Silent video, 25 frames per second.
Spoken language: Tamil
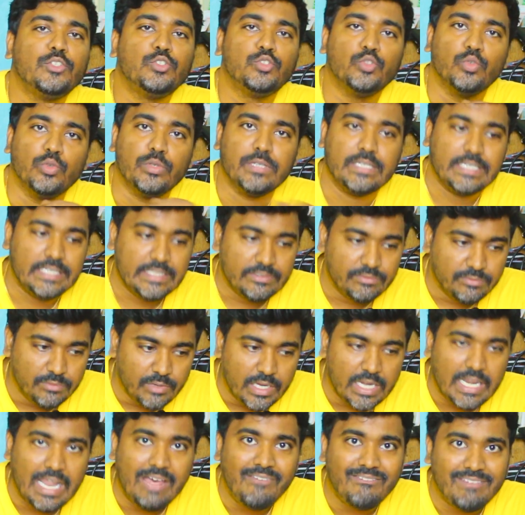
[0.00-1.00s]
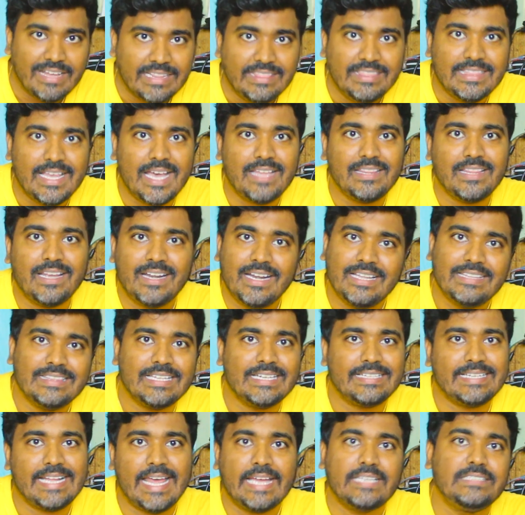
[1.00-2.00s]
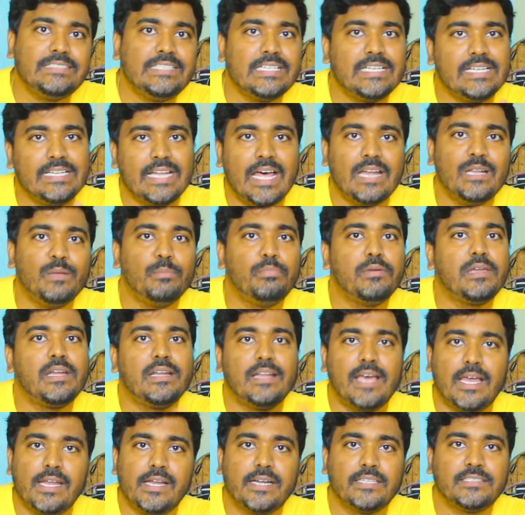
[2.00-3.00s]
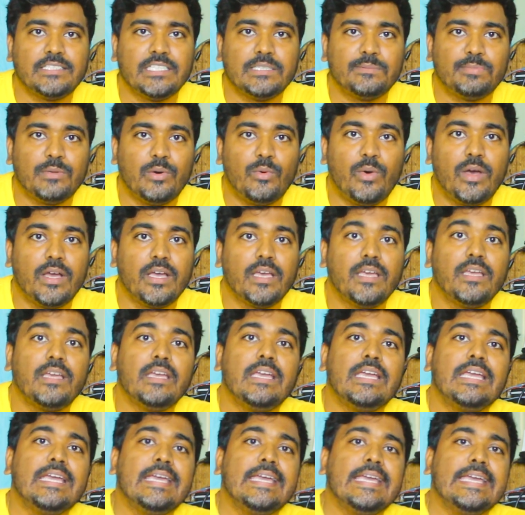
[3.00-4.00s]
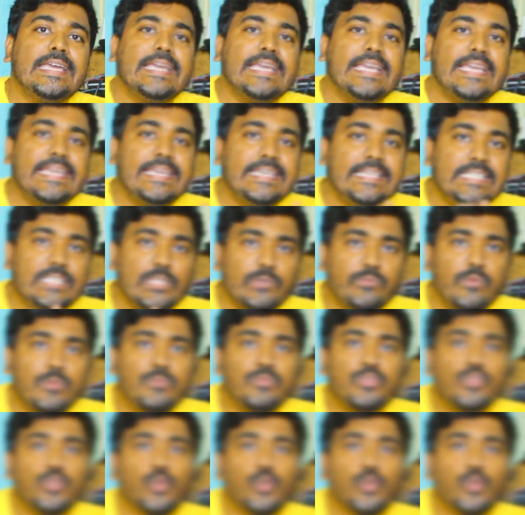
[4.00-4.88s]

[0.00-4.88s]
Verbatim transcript: ஸோ இவங்கெல்லாம் வந்தால் தானே இந்த டாக்ஸியில் நாலு பேர் நாலு இடத்துக்கு போவாங்க இதுவும்